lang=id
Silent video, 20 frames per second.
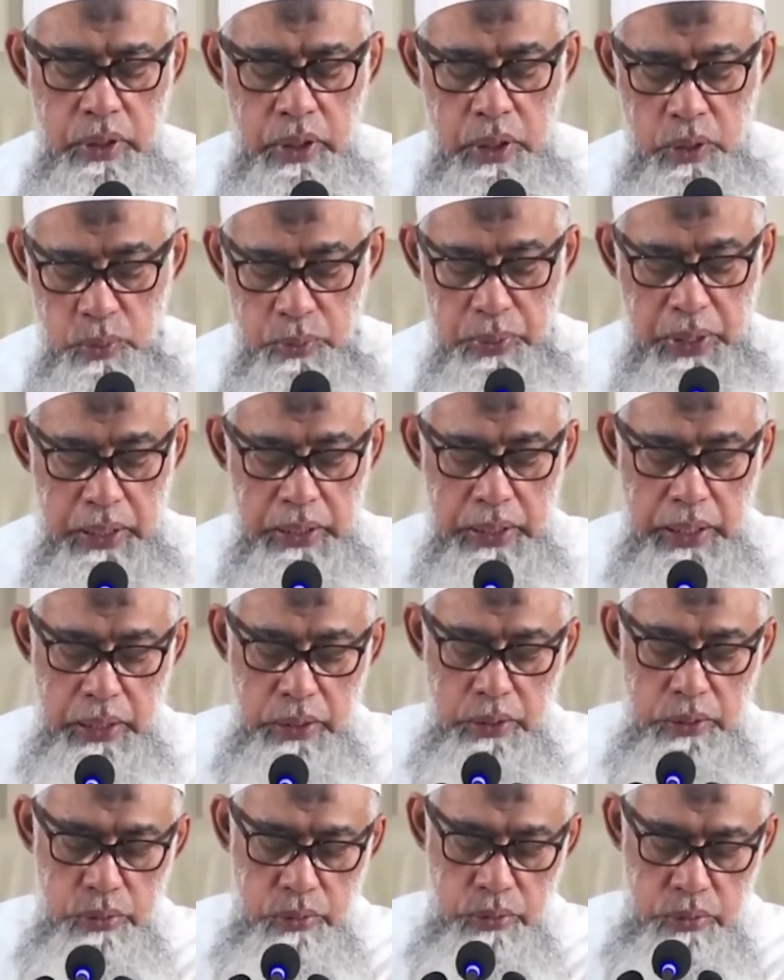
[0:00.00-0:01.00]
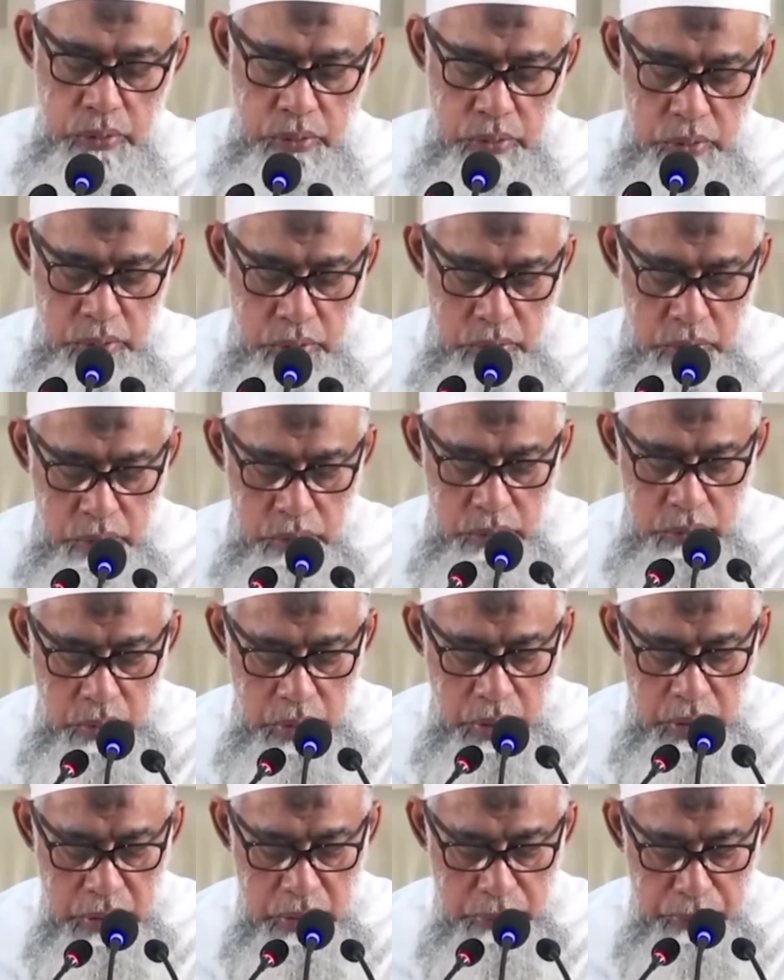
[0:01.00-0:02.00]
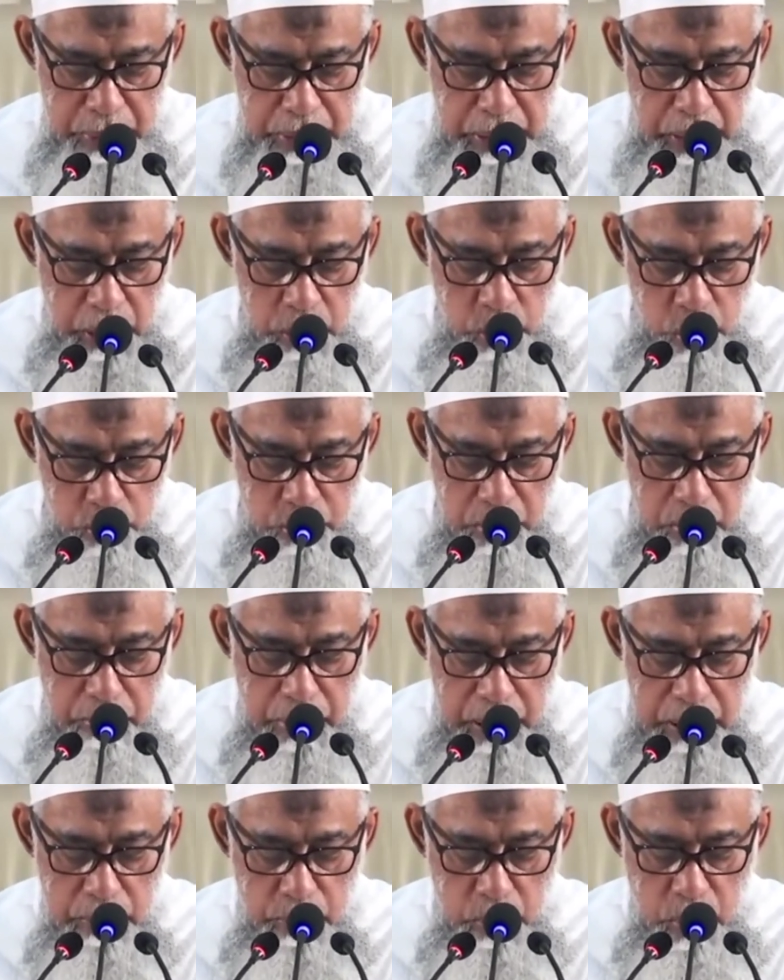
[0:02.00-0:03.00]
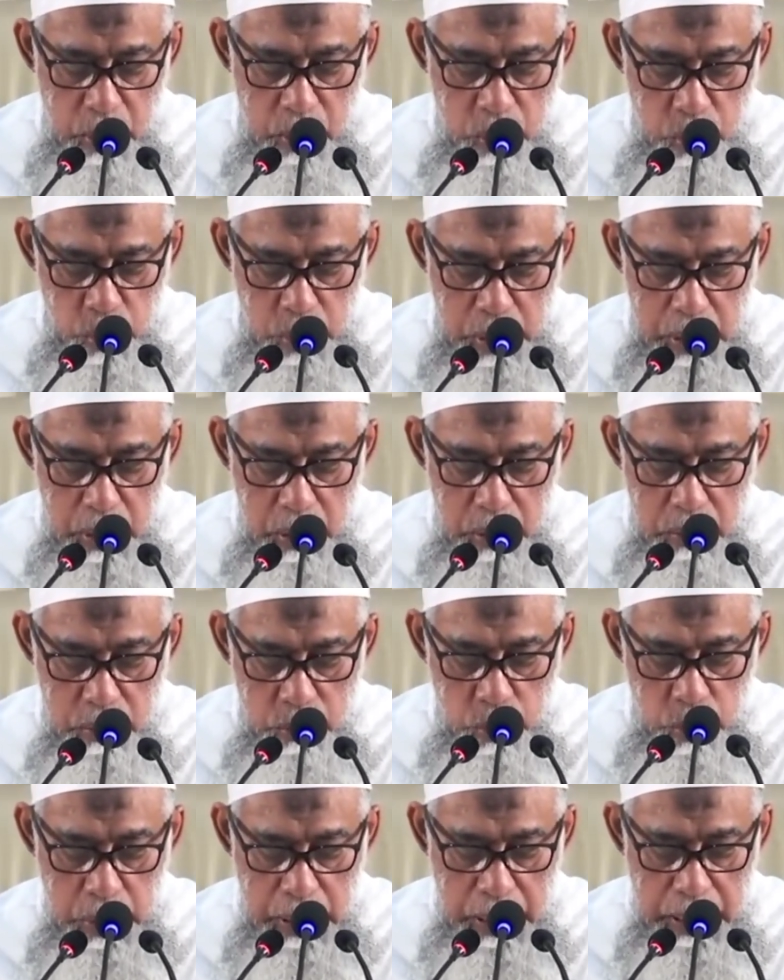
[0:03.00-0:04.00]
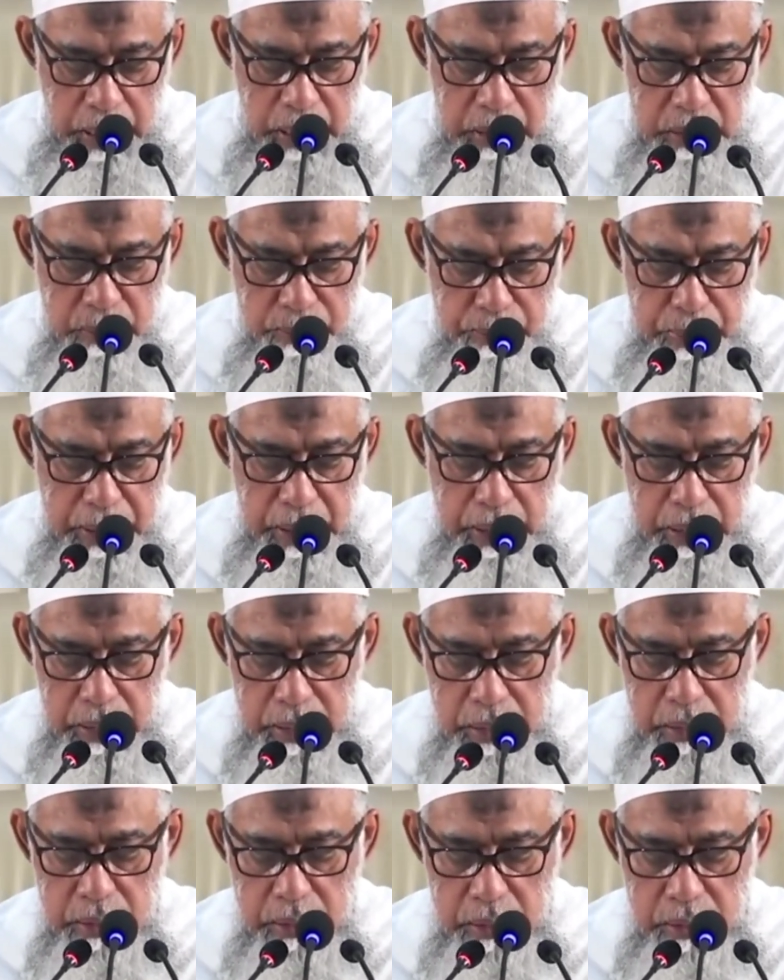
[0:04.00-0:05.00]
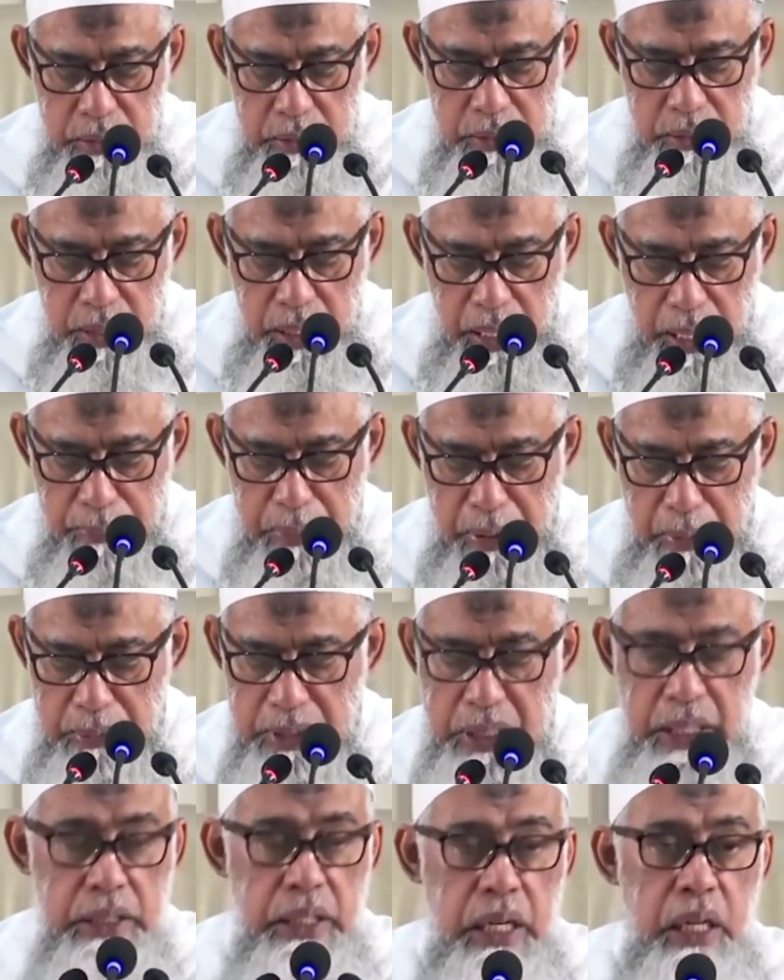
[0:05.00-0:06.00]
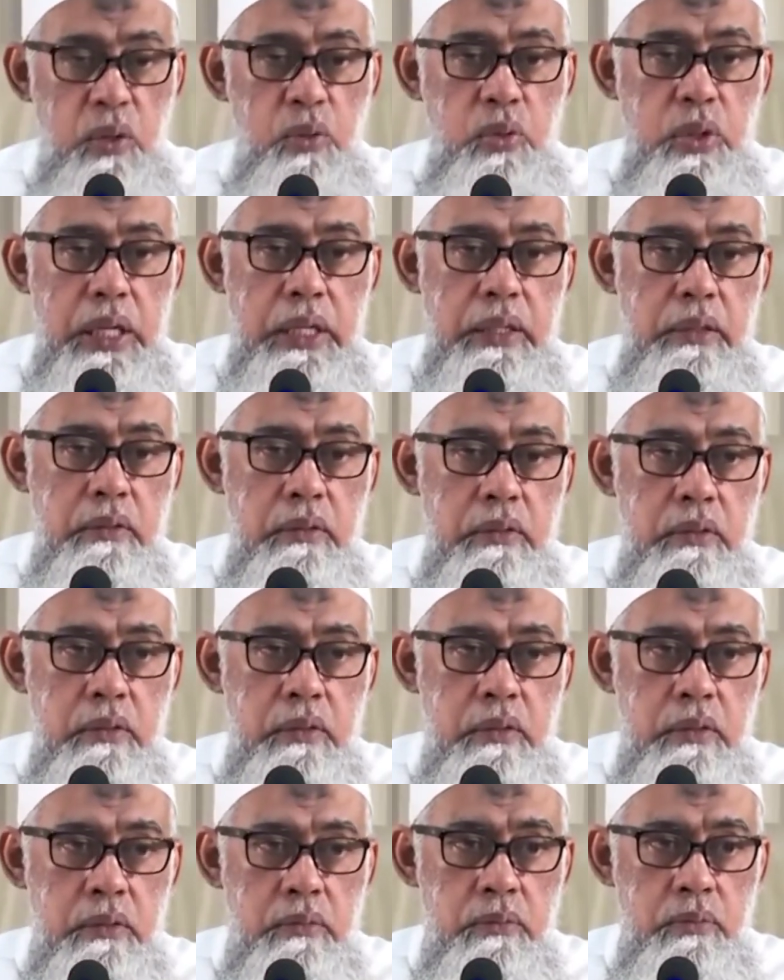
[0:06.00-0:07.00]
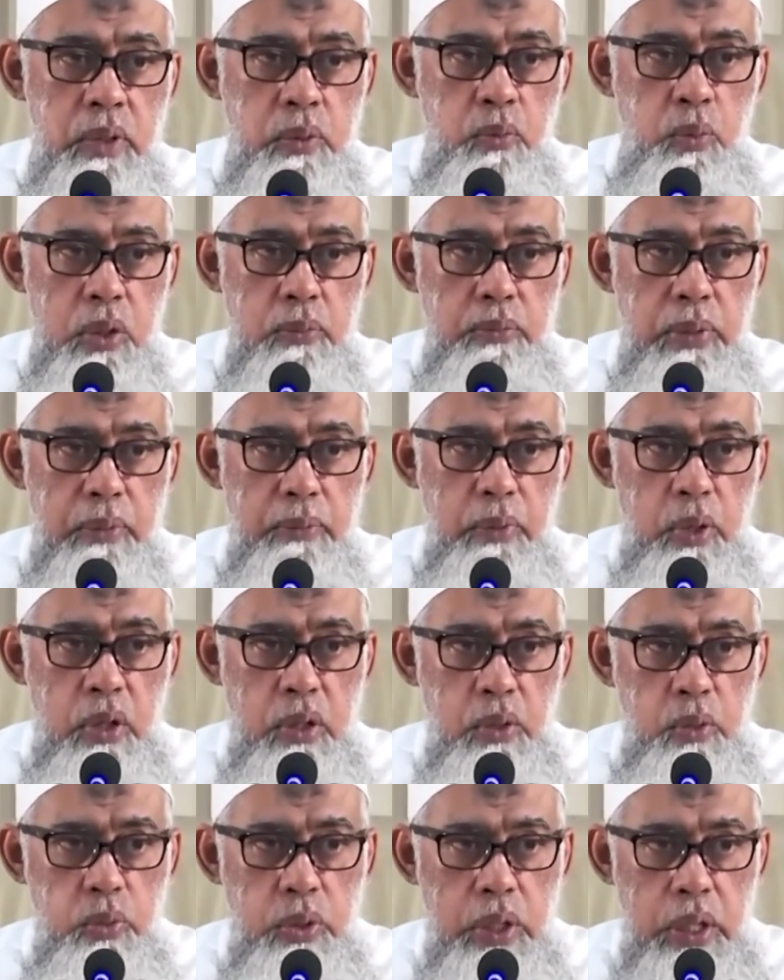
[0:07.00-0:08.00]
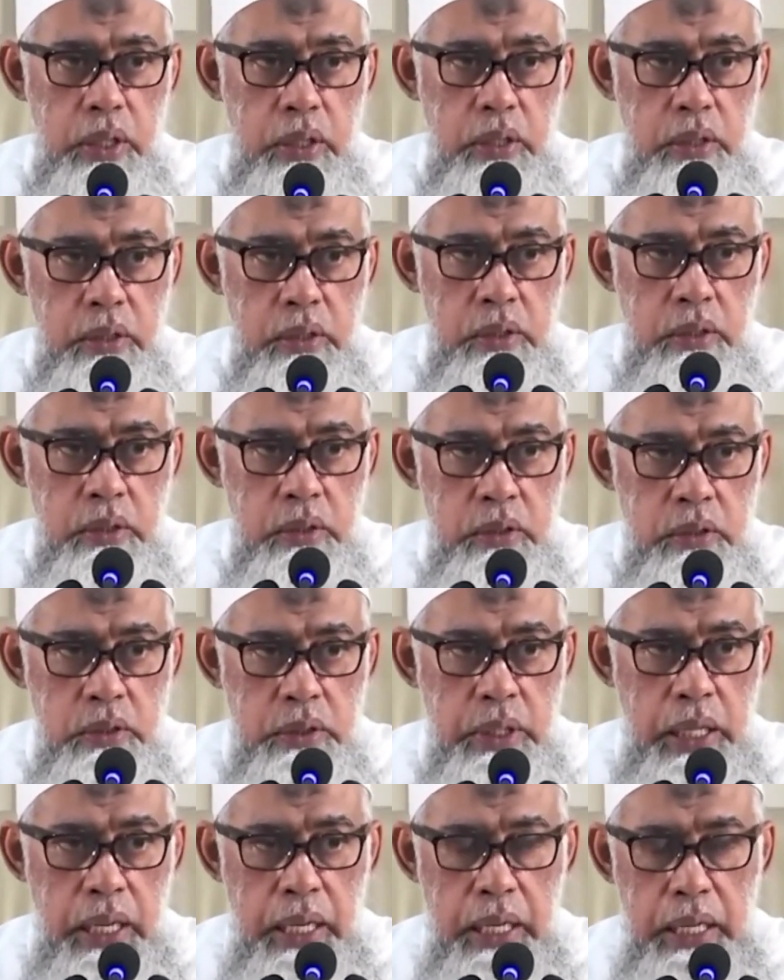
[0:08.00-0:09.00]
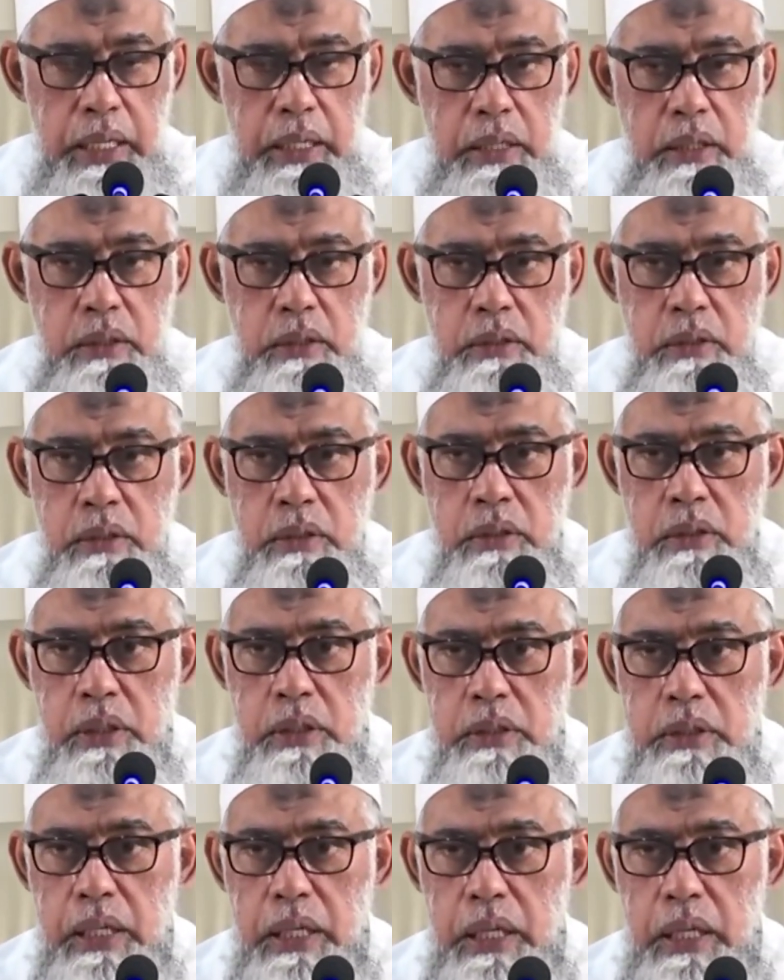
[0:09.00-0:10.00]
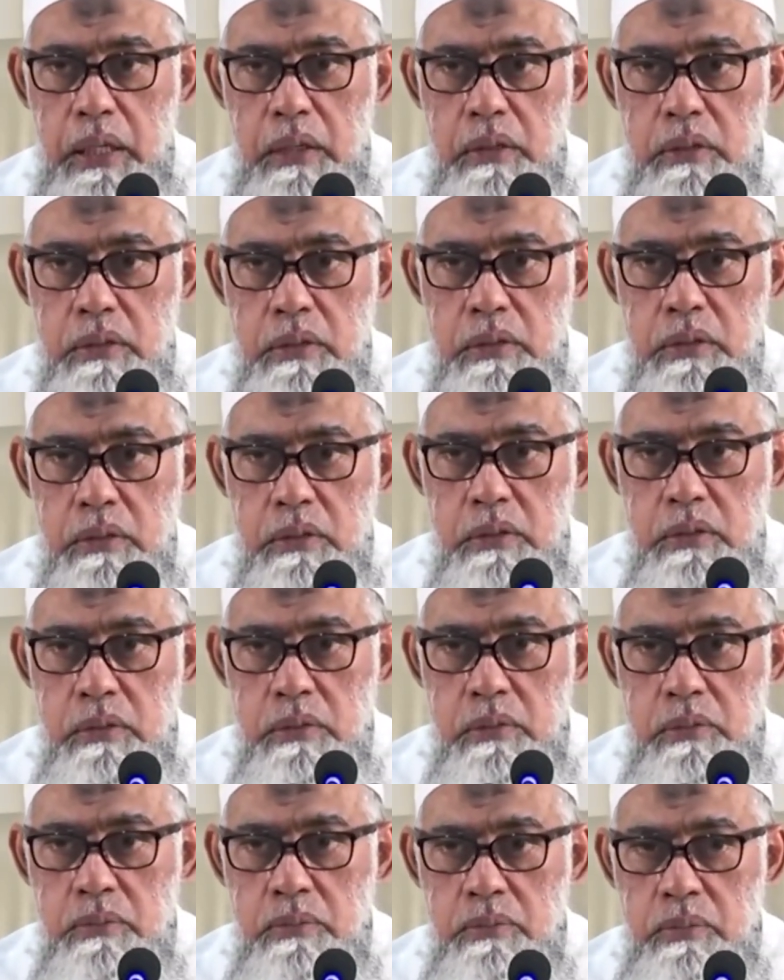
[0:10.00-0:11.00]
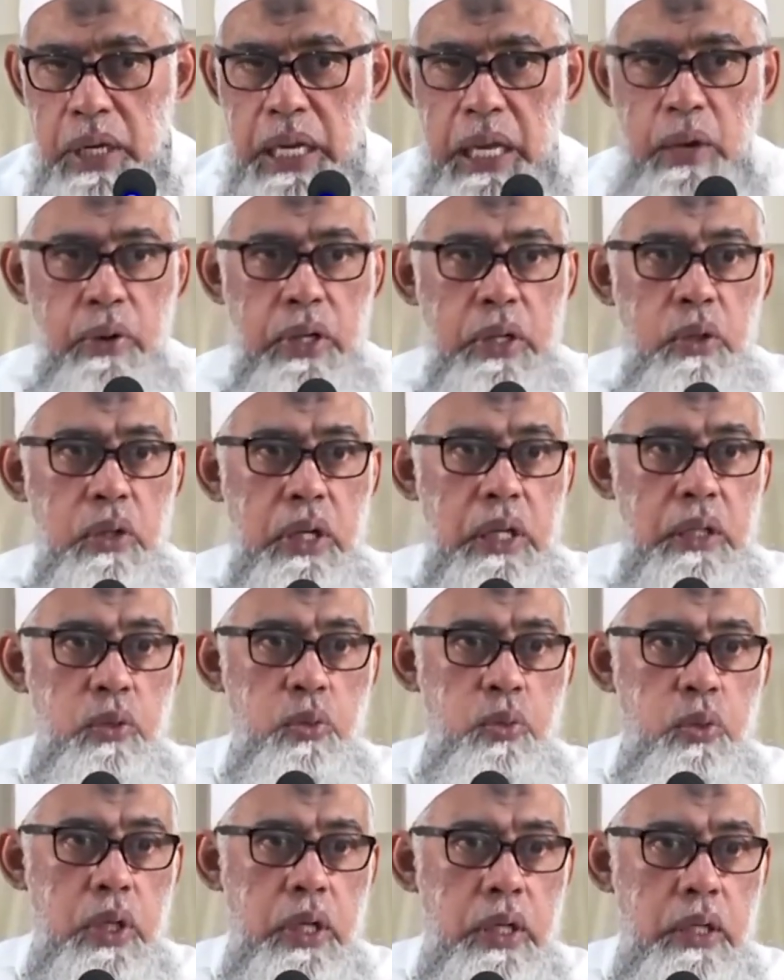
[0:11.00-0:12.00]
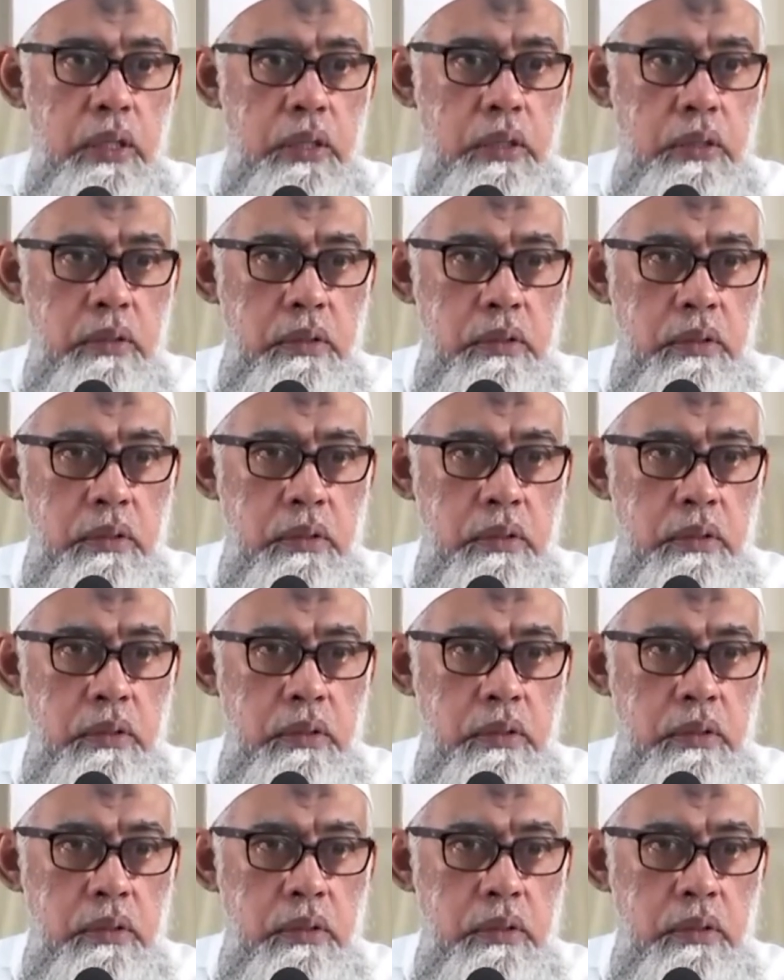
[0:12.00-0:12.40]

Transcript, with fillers: Ya, antum perhatikan itu. Jadi kesempatan antum berbakti pada orang tua, gunakan kesempatan ini apa yang bisa kita lakukan? Berbuat baik pada orang tua. Jangan kita melawan orang tua.